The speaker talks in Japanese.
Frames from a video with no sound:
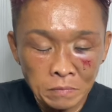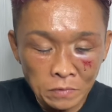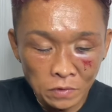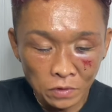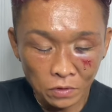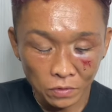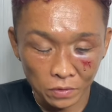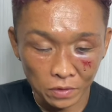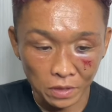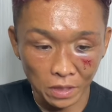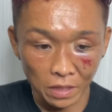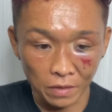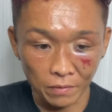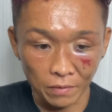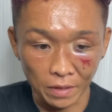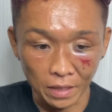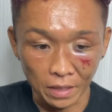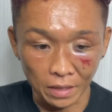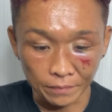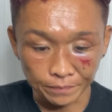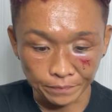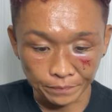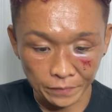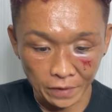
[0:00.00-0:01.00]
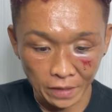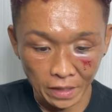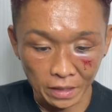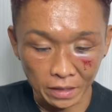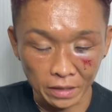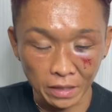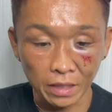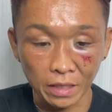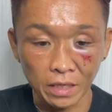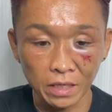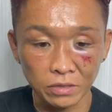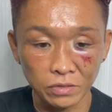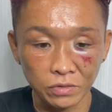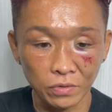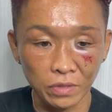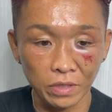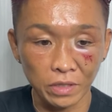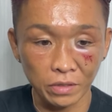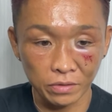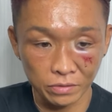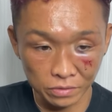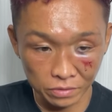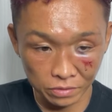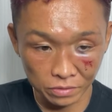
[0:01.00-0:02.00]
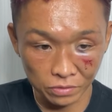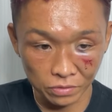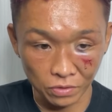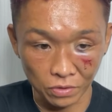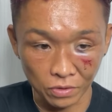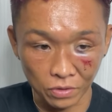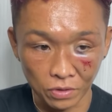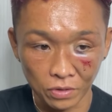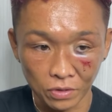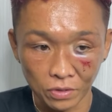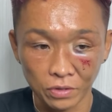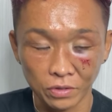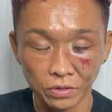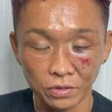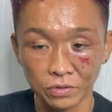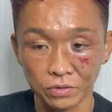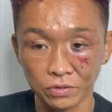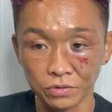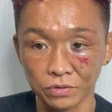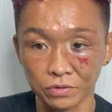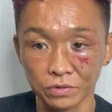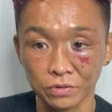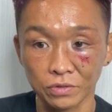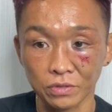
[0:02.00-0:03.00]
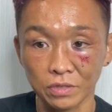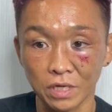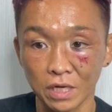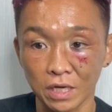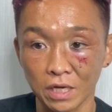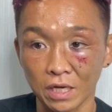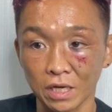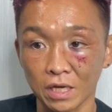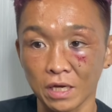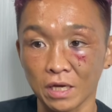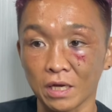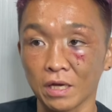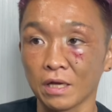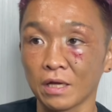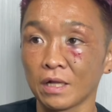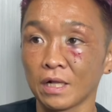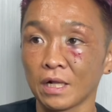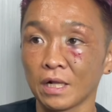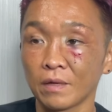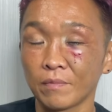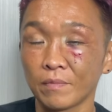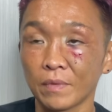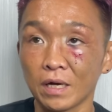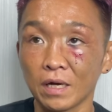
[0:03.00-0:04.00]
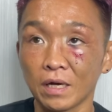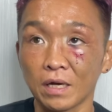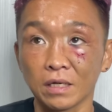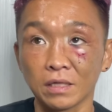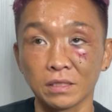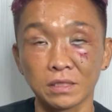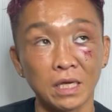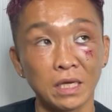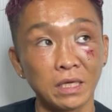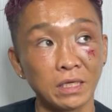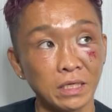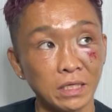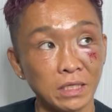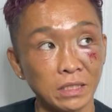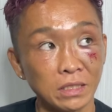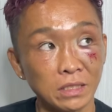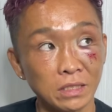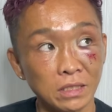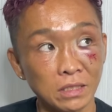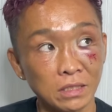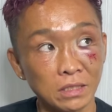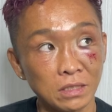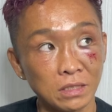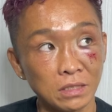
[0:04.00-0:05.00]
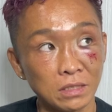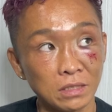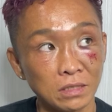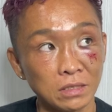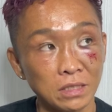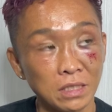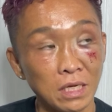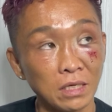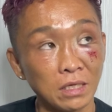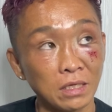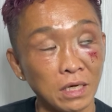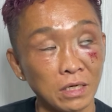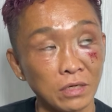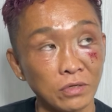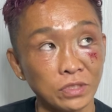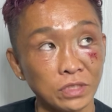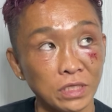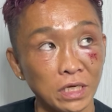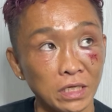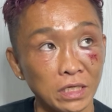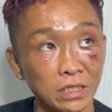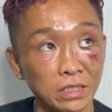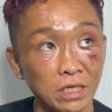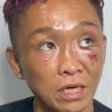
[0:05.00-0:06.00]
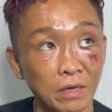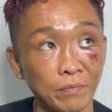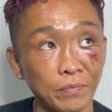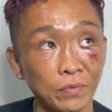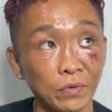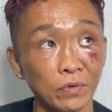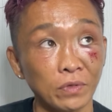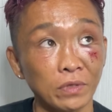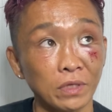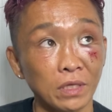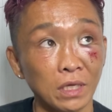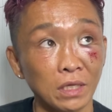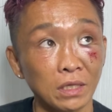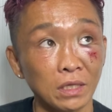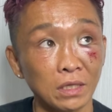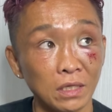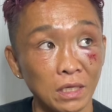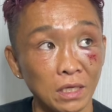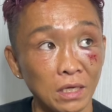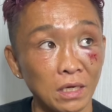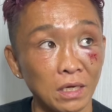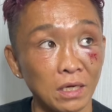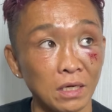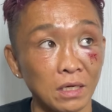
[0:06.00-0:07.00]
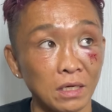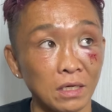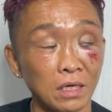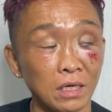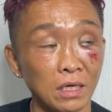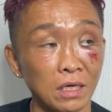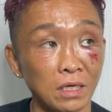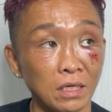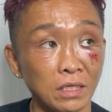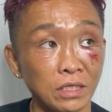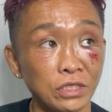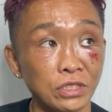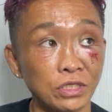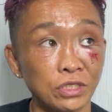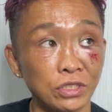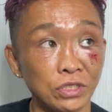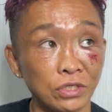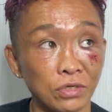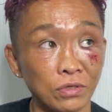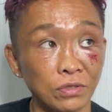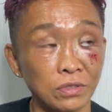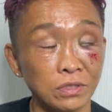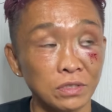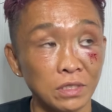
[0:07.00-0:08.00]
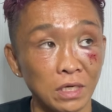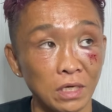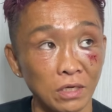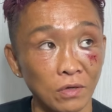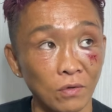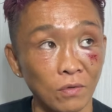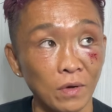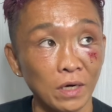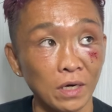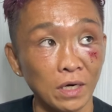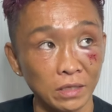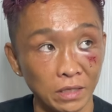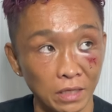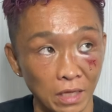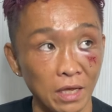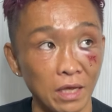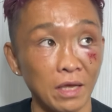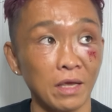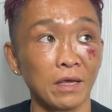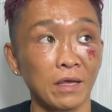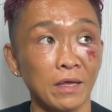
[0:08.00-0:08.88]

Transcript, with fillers: 今回は、竹添くんという、えー、まあ、最近、前回の試合でチャンピオンになった、えー、24歳の若手